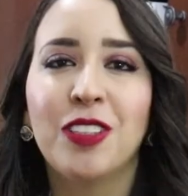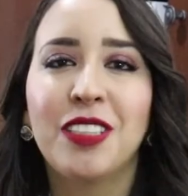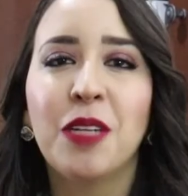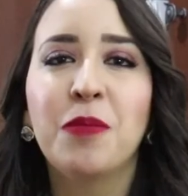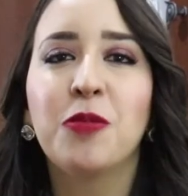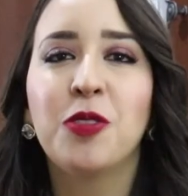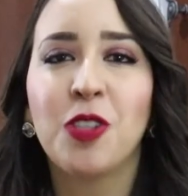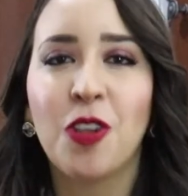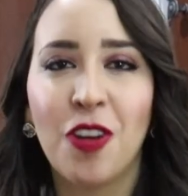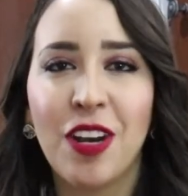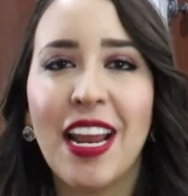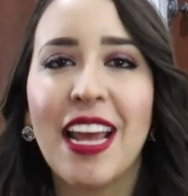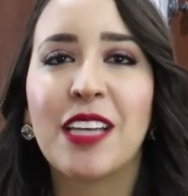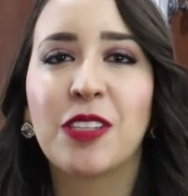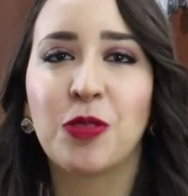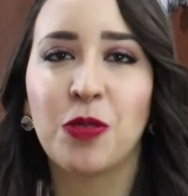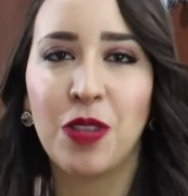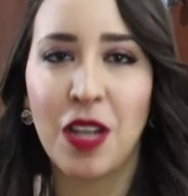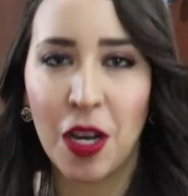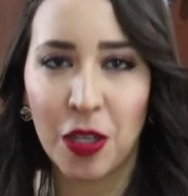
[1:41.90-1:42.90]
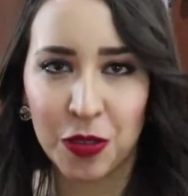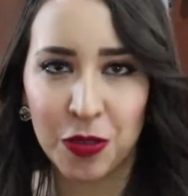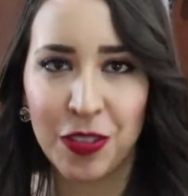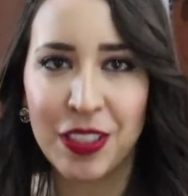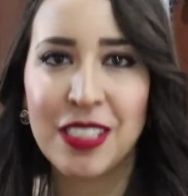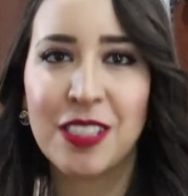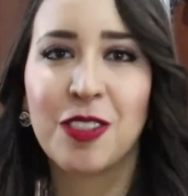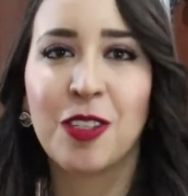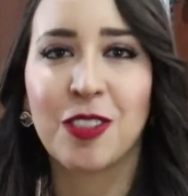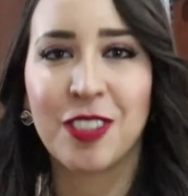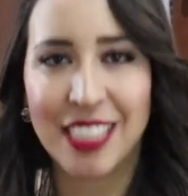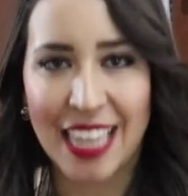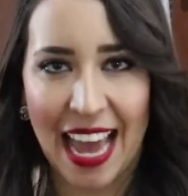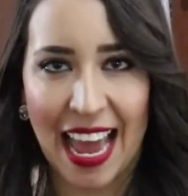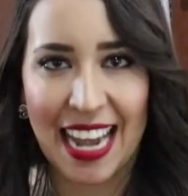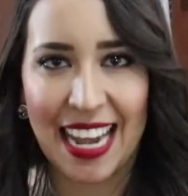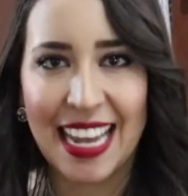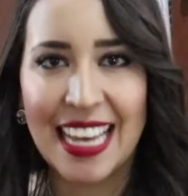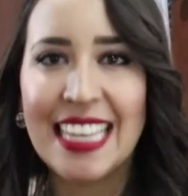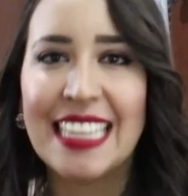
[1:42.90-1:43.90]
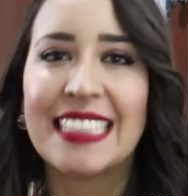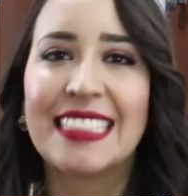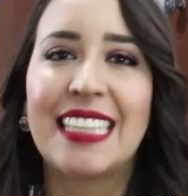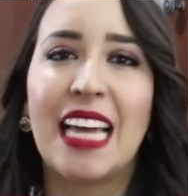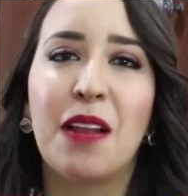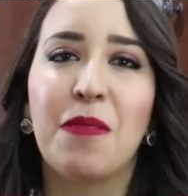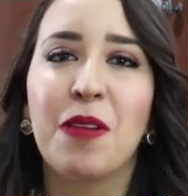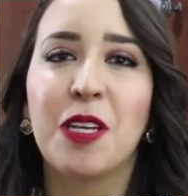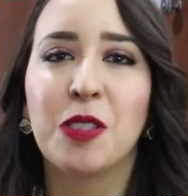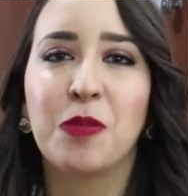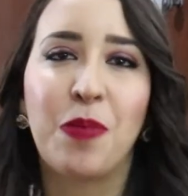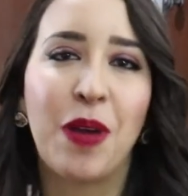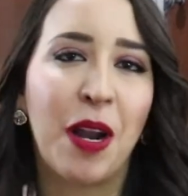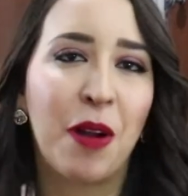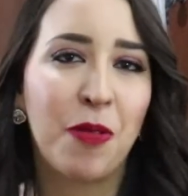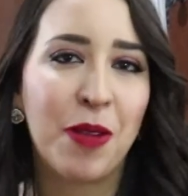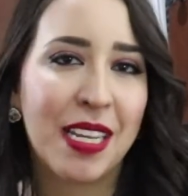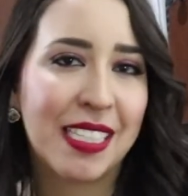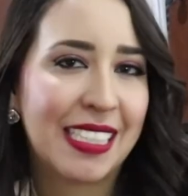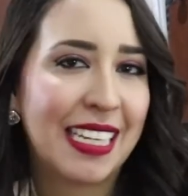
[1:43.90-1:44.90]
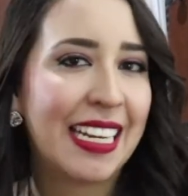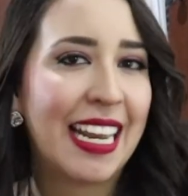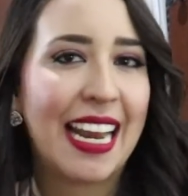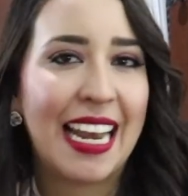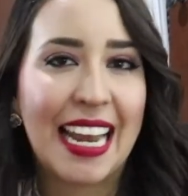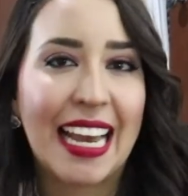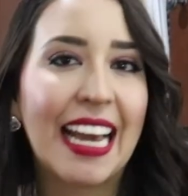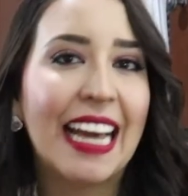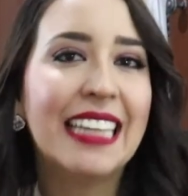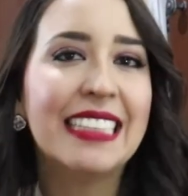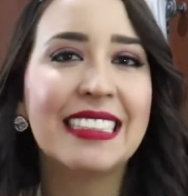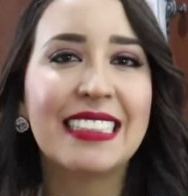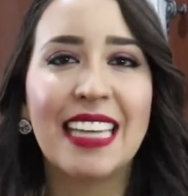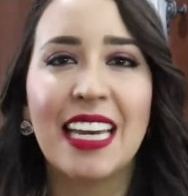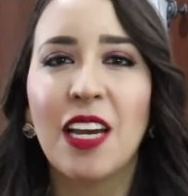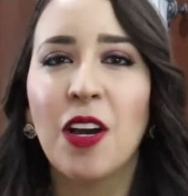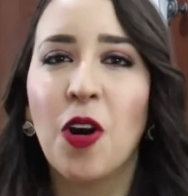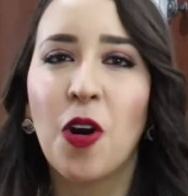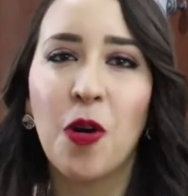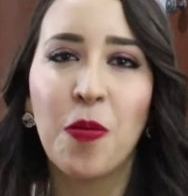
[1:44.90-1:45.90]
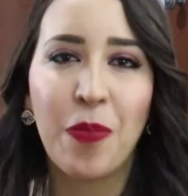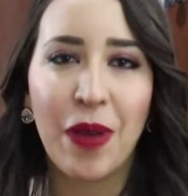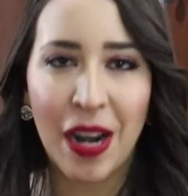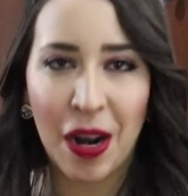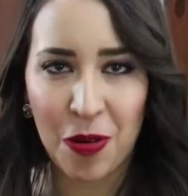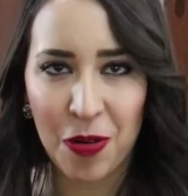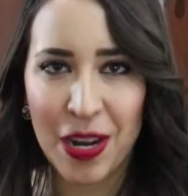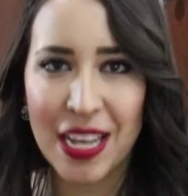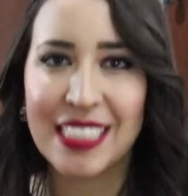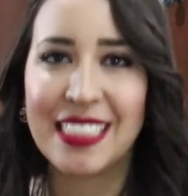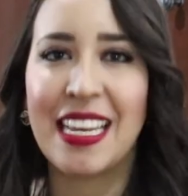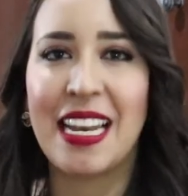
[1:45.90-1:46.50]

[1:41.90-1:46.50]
Otra opción es un outfit social, tal vez para una cena elegante o para una